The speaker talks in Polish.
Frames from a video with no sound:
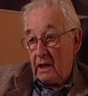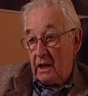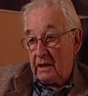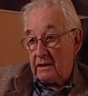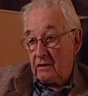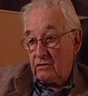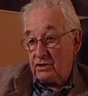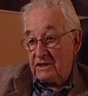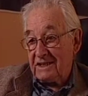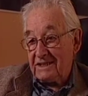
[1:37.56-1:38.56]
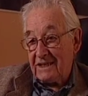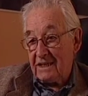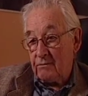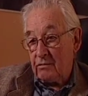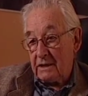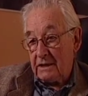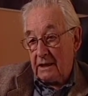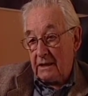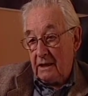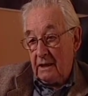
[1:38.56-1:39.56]
dlatego że zasada była
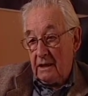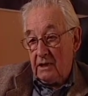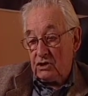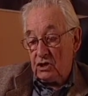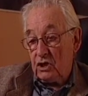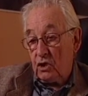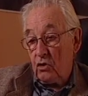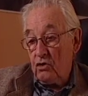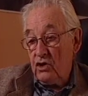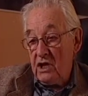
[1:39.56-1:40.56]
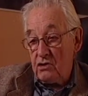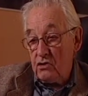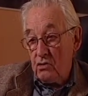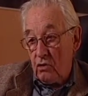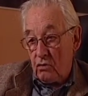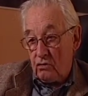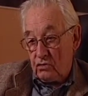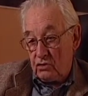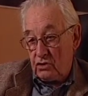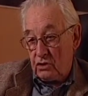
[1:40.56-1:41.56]
taka, że tylko jedno
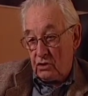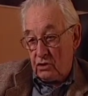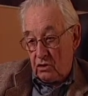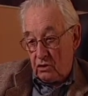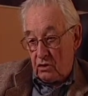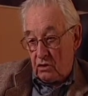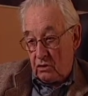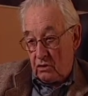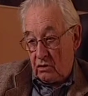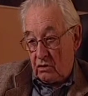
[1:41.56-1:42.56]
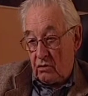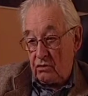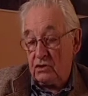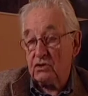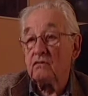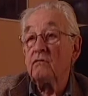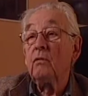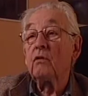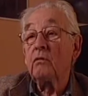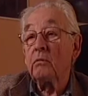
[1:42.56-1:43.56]
z e, e, rodziców
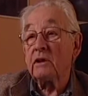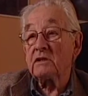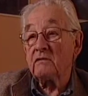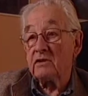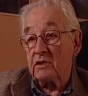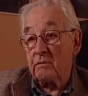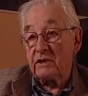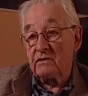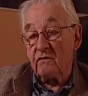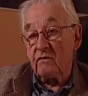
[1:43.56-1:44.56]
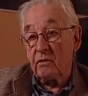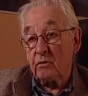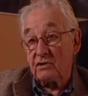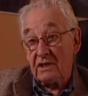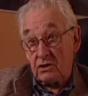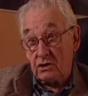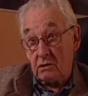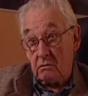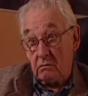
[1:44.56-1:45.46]
mogło pracować na państwowej posadzie.